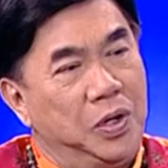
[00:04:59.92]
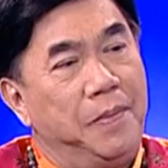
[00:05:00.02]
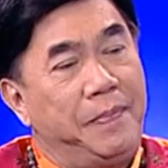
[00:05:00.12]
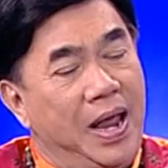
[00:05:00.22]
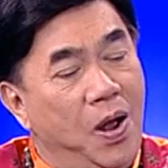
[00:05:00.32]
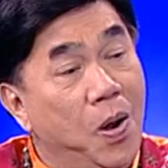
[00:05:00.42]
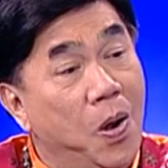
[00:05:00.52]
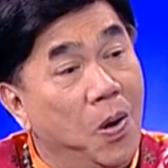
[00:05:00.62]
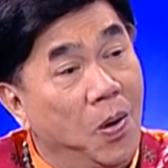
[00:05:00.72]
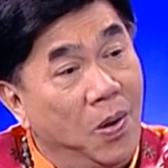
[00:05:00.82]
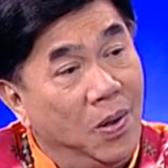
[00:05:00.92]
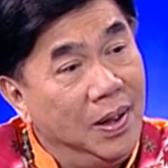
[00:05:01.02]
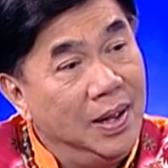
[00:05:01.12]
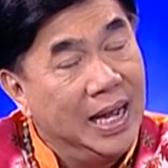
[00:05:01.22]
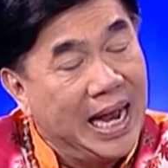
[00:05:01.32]
นก็ไปฮ่องกง
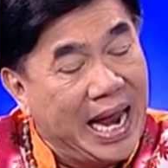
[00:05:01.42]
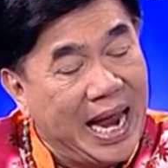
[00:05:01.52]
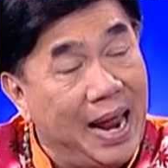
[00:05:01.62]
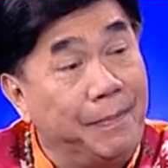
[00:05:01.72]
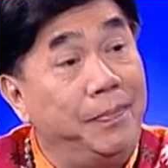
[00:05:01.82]
ครับ กลับ